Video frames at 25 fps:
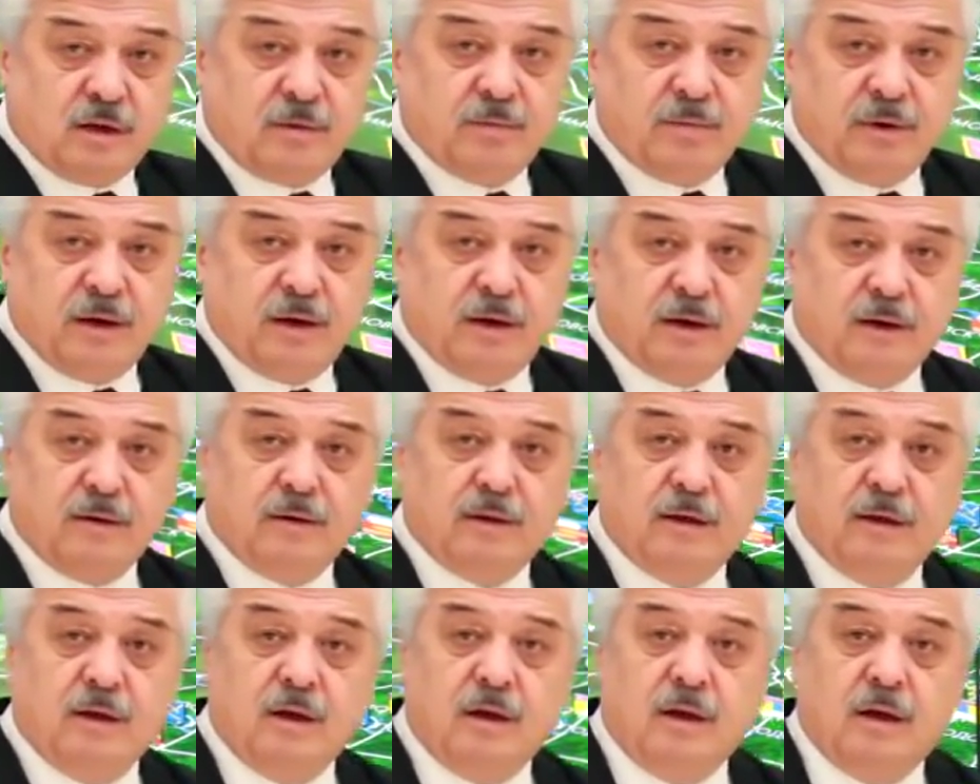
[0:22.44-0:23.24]
там были
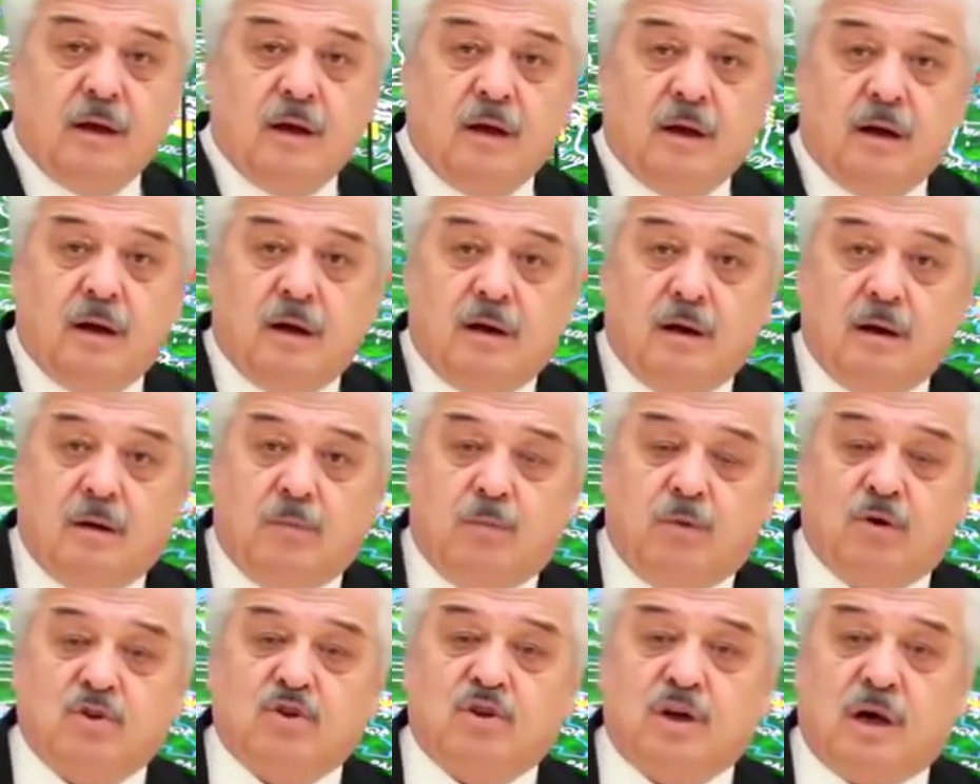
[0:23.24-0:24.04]
э,
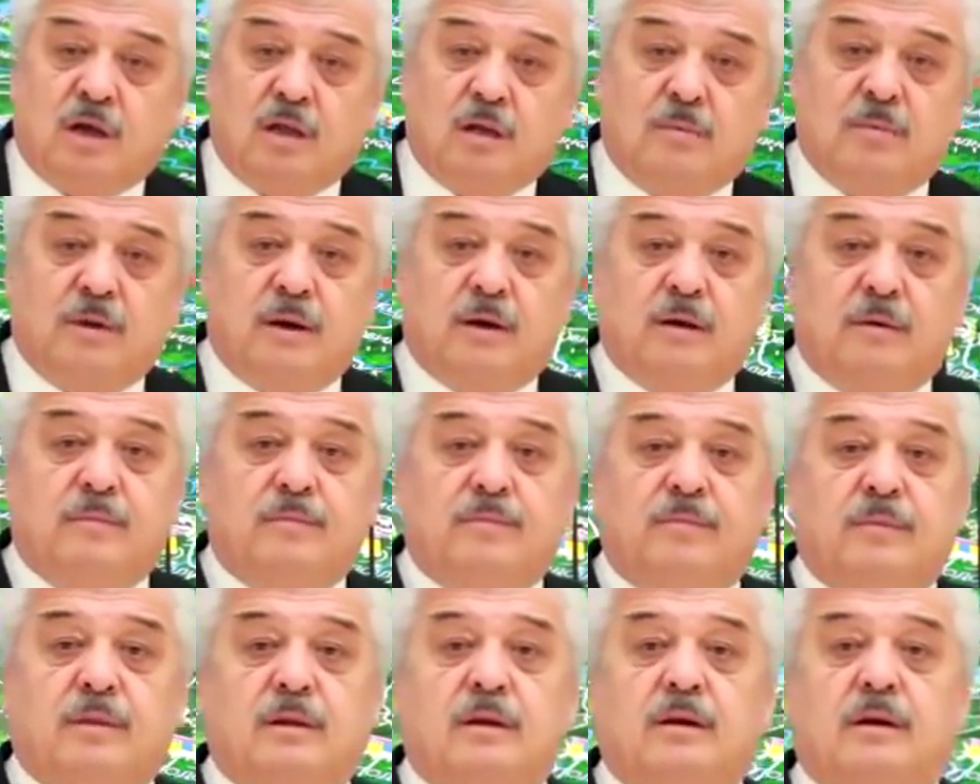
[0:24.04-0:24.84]
по жалобе
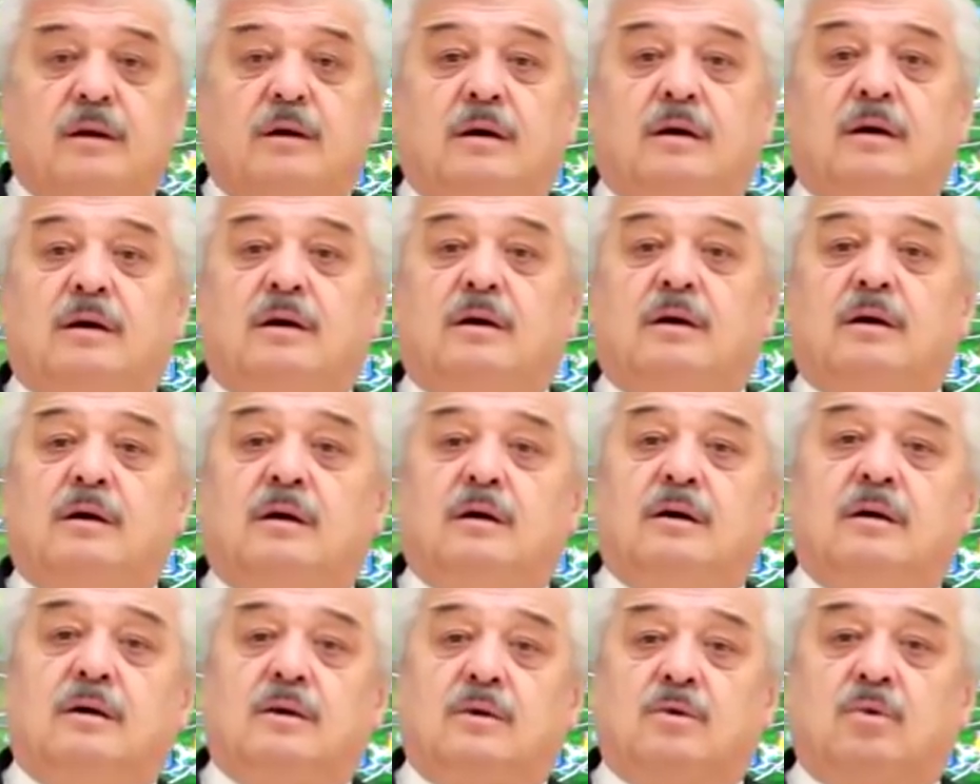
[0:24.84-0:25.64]

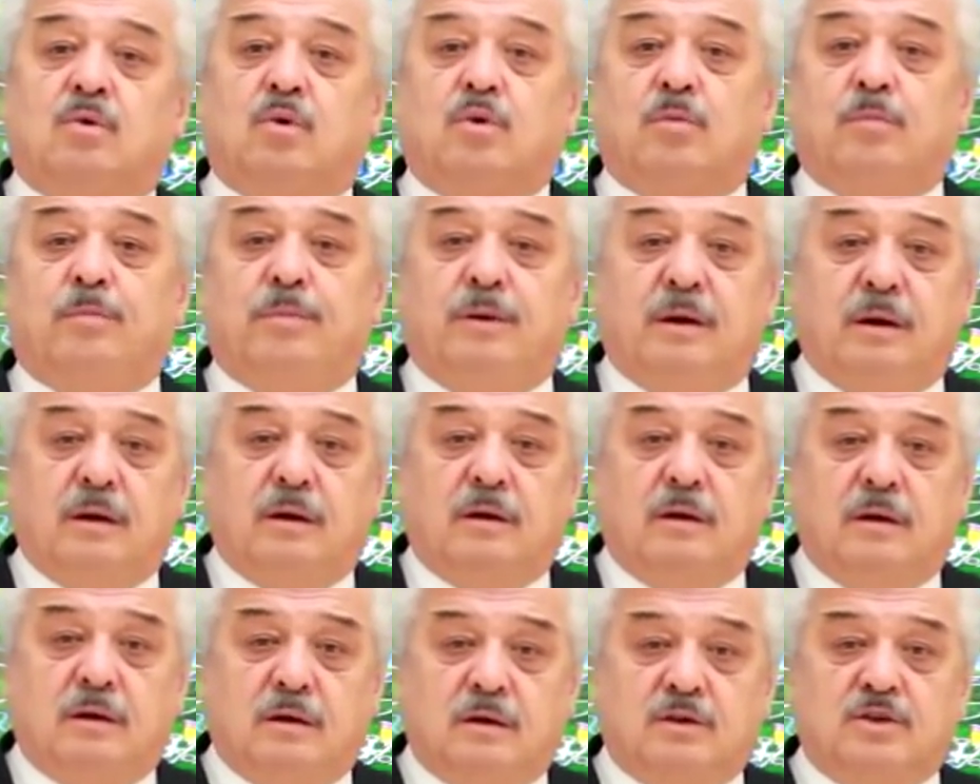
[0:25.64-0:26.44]
э,
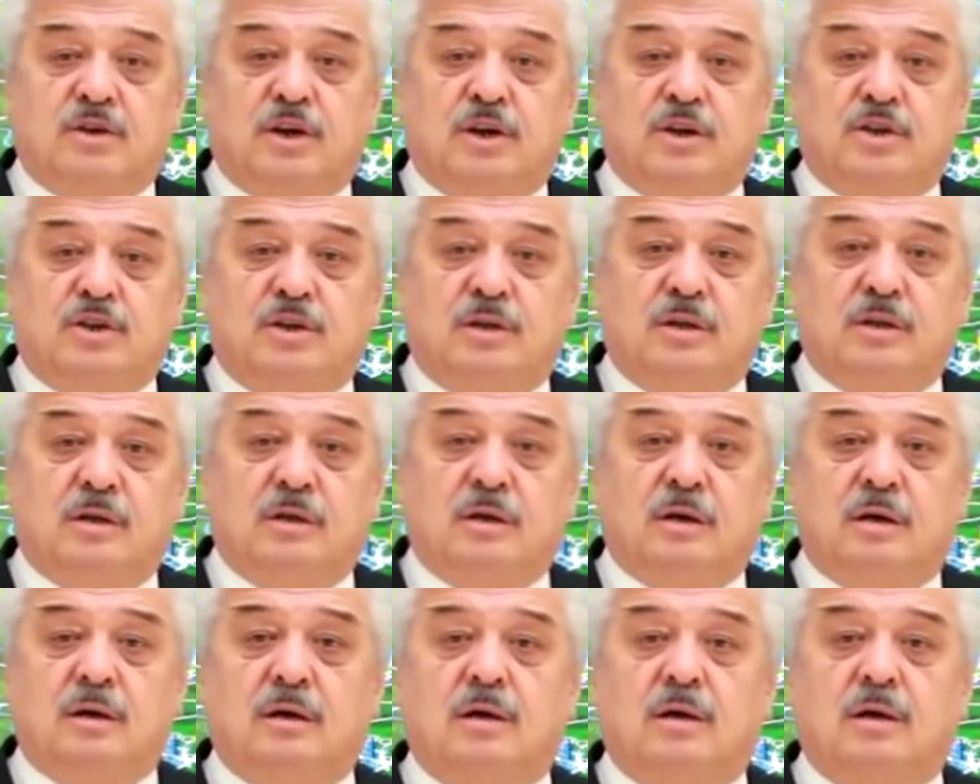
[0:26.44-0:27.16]
группы женщин,